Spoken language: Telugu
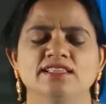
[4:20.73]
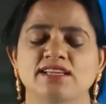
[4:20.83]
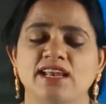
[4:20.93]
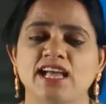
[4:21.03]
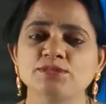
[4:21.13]

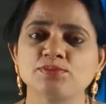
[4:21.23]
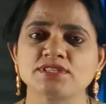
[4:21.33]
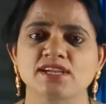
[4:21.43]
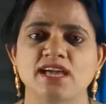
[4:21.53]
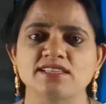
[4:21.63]
క్లాస్
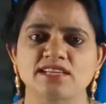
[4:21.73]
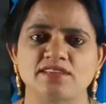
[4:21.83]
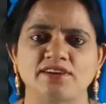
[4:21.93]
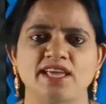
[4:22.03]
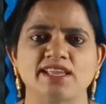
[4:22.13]
పుస్తకాలు
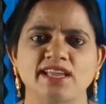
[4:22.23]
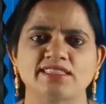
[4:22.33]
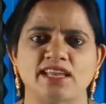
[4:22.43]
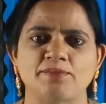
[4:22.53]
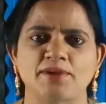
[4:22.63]
చదవడానికే
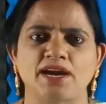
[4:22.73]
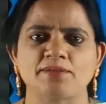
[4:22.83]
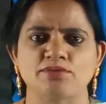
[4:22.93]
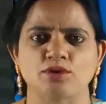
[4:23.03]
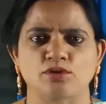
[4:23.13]
తల
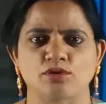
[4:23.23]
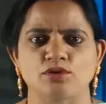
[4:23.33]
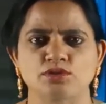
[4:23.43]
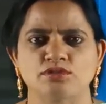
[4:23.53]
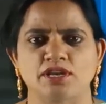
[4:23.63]
ప్రాణం
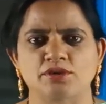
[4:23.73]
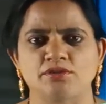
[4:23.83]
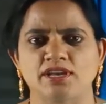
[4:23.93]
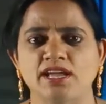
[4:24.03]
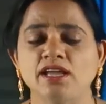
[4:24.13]
తోకకొస్తుంది
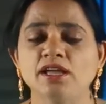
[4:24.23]
అనుకుంటే